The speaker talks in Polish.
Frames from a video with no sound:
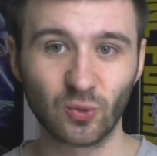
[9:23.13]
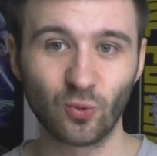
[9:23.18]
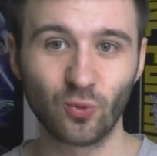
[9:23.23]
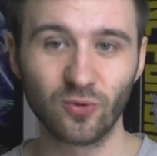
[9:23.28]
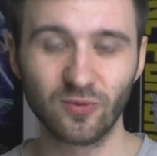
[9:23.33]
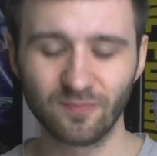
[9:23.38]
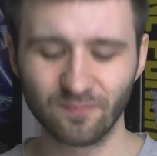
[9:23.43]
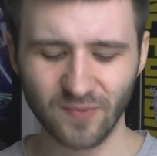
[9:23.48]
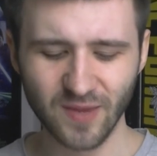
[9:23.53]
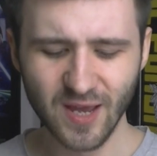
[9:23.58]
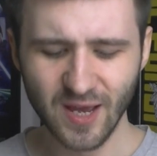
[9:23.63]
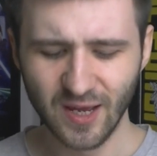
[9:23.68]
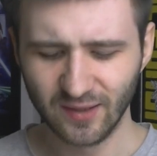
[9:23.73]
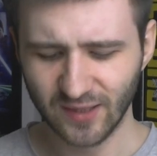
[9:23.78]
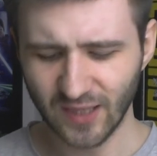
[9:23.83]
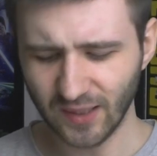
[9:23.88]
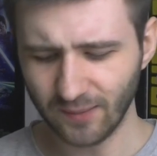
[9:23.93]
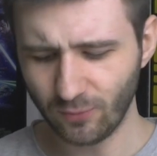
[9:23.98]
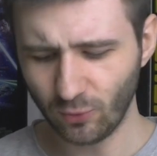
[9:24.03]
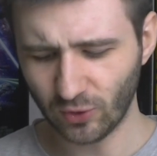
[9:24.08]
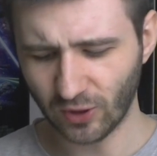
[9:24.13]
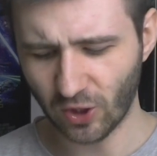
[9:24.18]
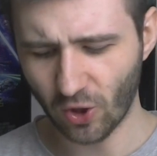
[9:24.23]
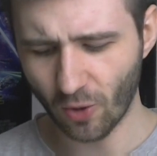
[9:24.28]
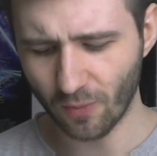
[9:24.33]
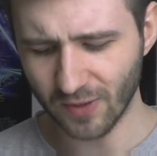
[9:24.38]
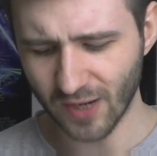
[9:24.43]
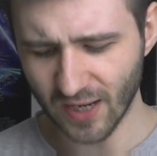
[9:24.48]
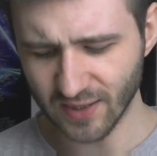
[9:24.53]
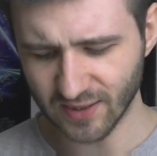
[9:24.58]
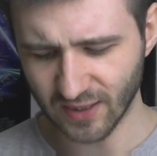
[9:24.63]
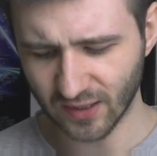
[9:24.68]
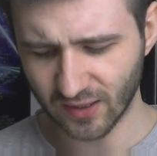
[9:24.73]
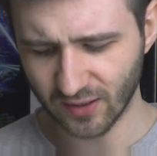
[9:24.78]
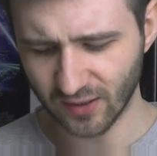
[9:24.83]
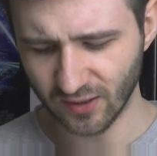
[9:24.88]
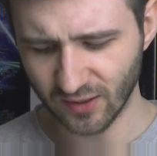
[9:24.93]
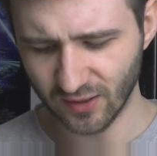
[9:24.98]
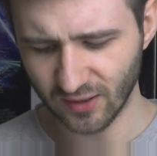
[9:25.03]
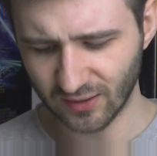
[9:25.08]
Tu nawet był taki
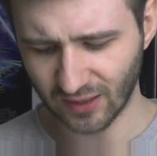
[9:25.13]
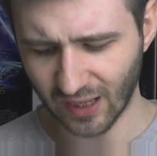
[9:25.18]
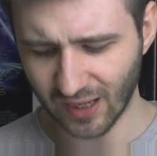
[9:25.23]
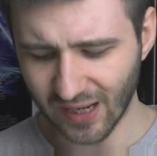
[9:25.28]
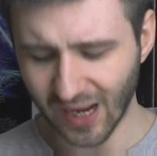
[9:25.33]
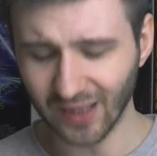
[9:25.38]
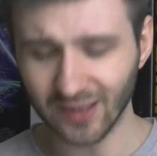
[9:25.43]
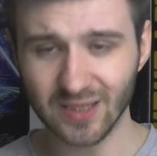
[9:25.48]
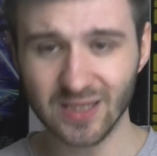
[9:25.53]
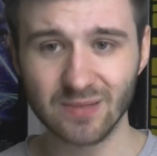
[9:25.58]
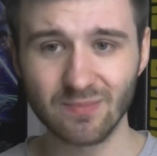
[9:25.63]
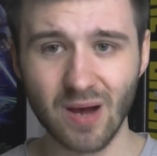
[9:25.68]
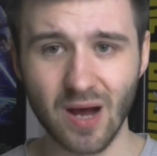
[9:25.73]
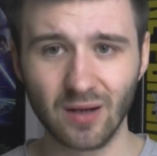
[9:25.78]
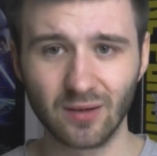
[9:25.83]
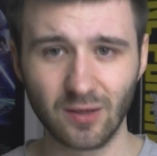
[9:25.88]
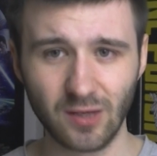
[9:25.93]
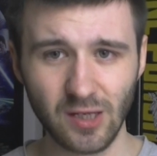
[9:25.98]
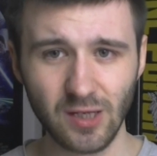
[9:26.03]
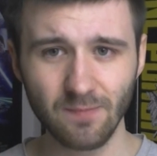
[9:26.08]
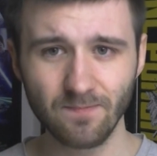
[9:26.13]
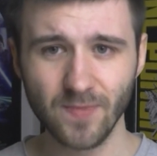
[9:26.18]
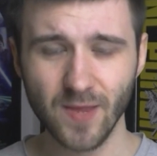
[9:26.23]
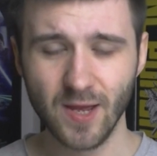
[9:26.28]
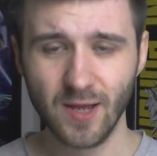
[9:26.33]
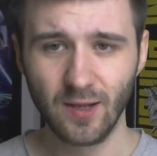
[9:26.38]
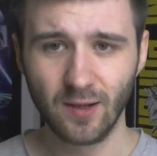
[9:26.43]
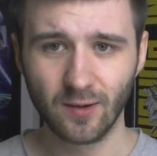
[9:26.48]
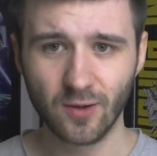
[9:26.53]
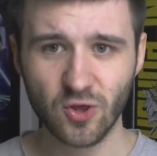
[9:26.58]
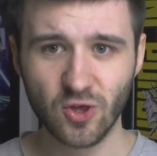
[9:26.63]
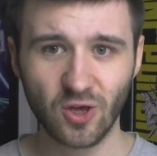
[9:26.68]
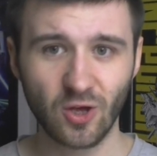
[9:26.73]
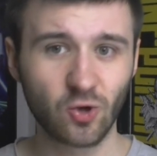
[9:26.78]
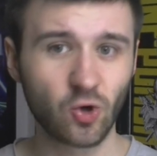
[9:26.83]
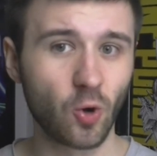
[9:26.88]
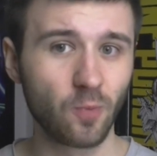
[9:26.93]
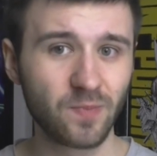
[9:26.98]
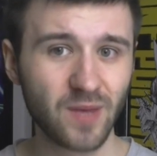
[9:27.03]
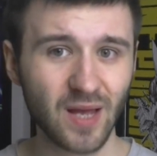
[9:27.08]
obrazek, e, taki kadr z mangi,
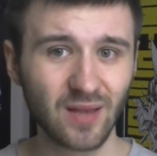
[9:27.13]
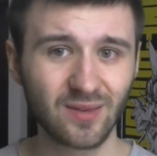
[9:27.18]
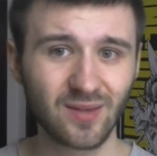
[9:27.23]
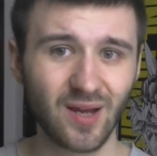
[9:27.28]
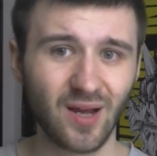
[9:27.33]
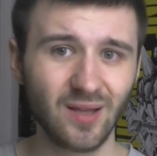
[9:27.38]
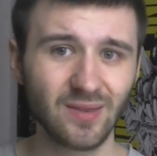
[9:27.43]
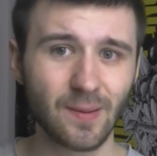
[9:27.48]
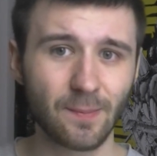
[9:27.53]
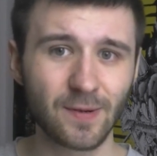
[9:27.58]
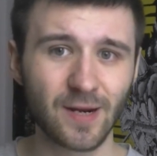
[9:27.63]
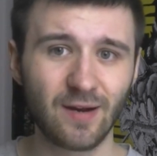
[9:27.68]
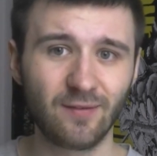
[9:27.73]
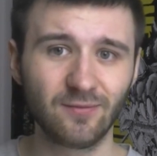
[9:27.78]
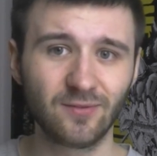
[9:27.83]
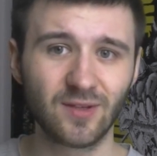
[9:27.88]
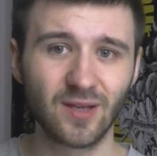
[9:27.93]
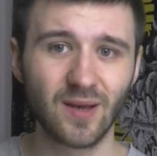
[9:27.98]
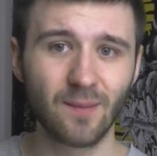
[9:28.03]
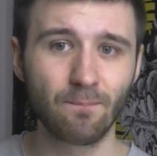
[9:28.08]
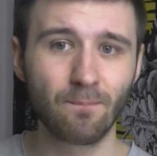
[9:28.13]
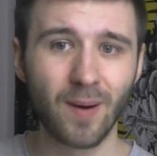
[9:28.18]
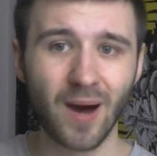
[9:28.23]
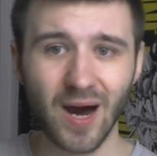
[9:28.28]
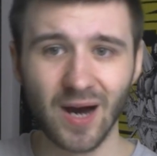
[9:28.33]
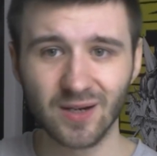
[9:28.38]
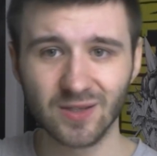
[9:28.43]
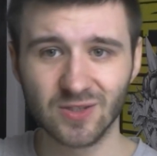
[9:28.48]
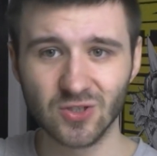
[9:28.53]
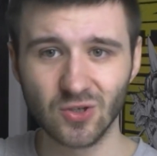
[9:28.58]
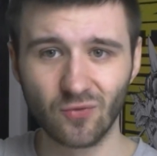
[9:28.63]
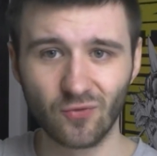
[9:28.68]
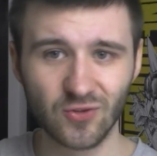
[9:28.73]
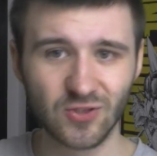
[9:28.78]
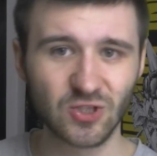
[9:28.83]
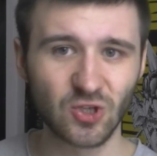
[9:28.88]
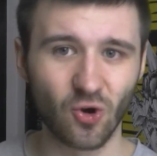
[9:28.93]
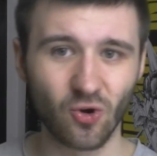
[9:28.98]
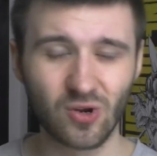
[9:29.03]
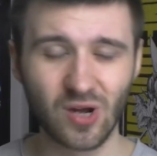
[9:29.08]
gdzie kobieta naprawdę bardzo
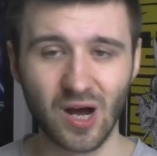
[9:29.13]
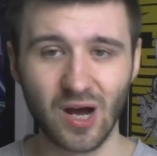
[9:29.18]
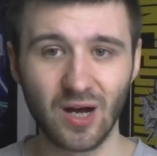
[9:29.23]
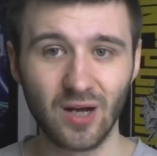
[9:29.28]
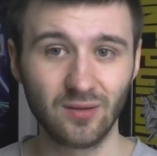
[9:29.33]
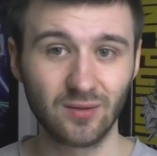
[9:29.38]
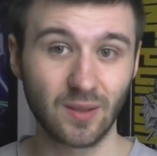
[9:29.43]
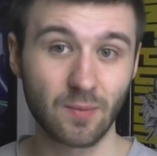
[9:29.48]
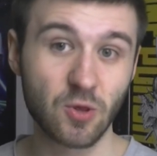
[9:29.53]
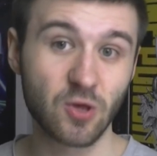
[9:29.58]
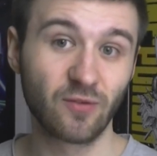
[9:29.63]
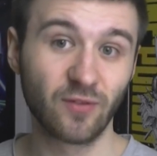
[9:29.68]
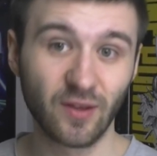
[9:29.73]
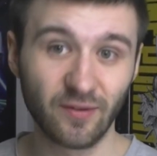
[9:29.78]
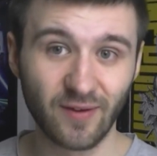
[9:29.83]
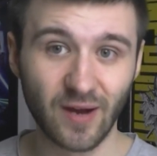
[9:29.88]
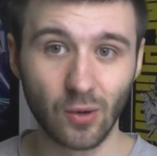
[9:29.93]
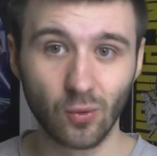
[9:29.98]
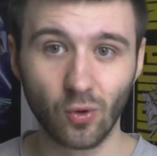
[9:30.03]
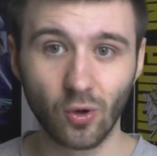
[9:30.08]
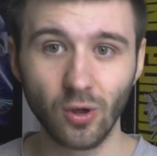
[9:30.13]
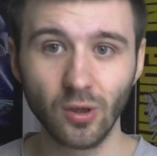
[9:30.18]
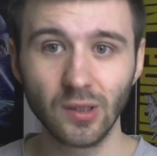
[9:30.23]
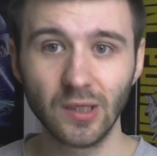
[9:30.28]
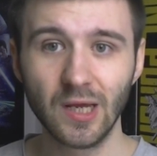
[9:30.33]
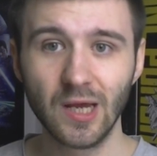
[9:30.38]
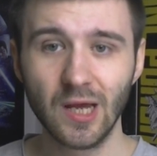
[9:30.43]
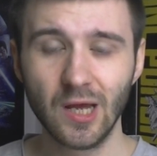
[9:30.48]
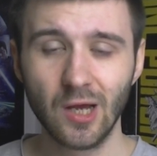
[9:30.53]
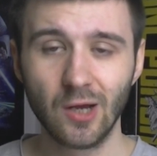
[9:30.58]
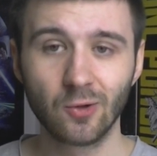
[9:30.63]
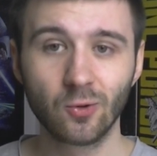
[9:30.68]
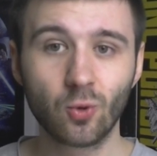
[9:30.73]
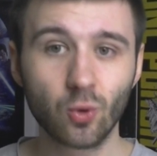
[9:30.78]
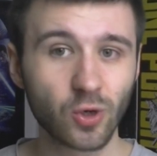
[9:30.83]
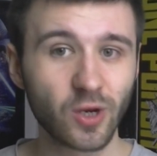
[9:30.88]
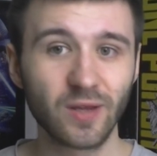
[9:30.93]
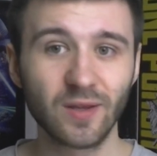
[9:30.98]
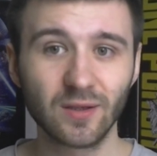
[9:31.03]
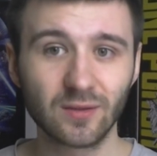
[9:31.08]
wysoka, tak mi się wydawało,
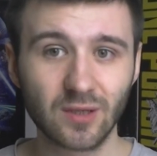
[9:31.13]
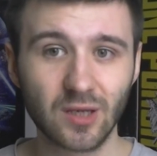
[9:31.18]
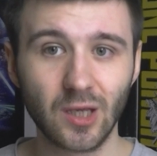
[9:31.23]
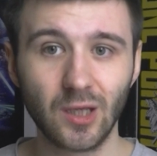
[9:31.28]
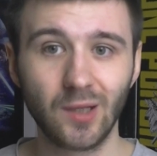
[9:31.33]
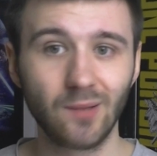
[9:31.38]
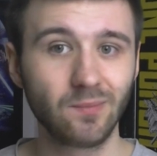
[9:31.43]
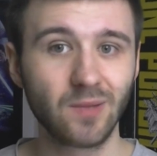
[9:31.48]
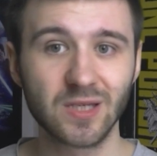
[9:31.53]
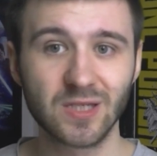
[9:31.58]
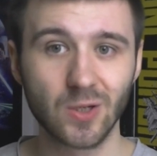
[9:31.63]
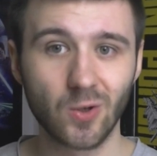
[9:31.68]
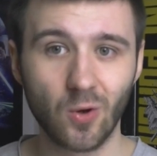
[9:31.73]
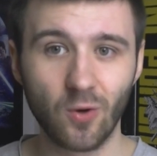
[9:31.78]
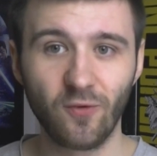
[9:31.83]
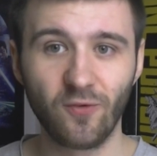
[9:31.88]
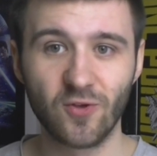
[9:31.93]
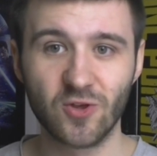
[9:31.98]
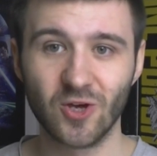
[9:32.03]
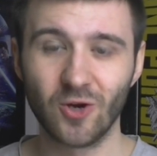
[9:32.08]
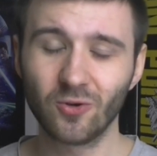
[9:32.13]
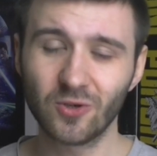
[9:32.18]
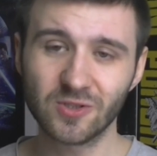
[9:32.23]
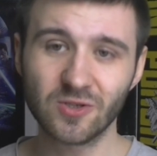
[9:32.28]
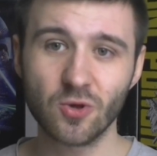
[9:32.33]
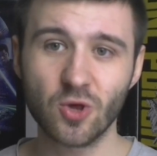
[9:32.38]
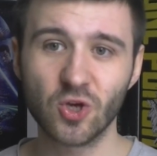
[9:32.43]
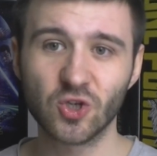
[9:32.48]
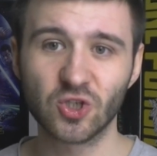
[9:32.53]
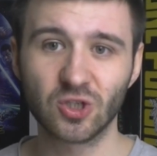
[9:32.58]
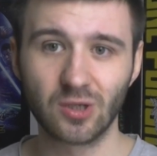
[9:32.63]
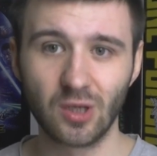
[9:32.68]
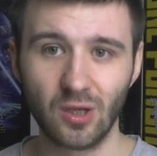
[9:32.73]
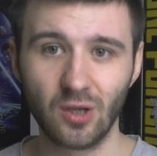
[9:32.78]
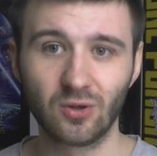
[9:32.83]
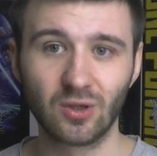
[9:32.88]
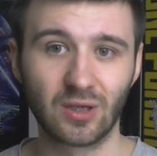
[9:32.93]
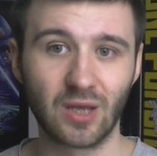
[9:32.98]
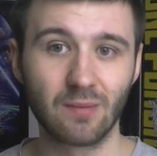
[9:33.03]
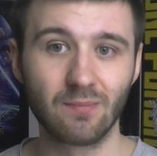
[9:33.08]
Góry nad Killim niesamowicie. Okazało się, że
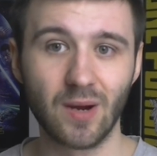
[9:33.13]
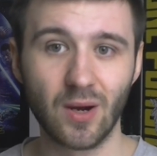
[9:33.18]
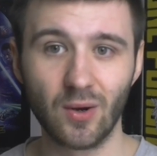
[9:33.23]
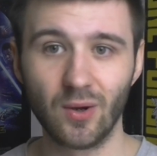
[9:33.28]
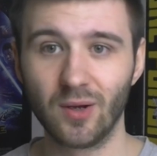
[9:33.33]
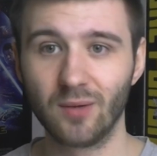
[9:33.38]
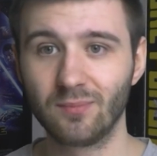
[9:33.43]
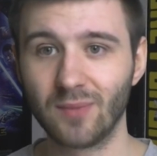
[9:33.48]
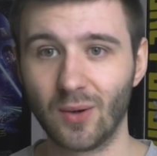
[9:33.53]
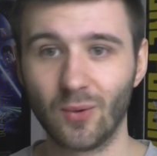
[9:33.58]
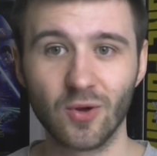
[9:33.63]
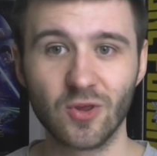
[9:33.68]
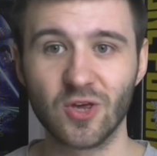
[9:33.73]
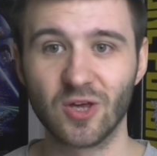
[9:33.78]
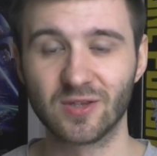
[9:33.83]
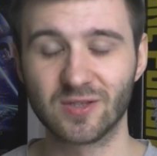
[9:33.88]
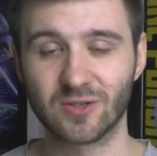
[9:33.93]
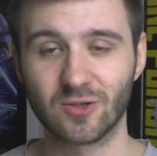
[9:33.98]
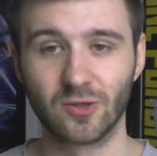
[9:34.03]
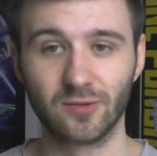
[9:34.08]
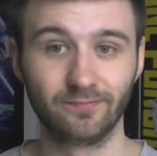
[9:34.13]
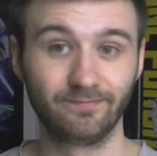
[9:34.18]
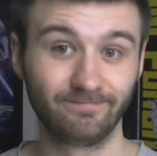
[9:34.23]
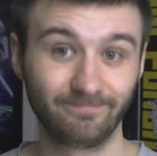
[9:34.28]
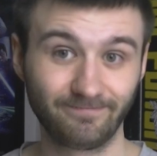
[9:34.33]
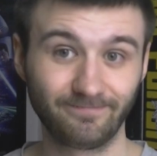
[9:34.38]
Kili takie ma, małe dziecko.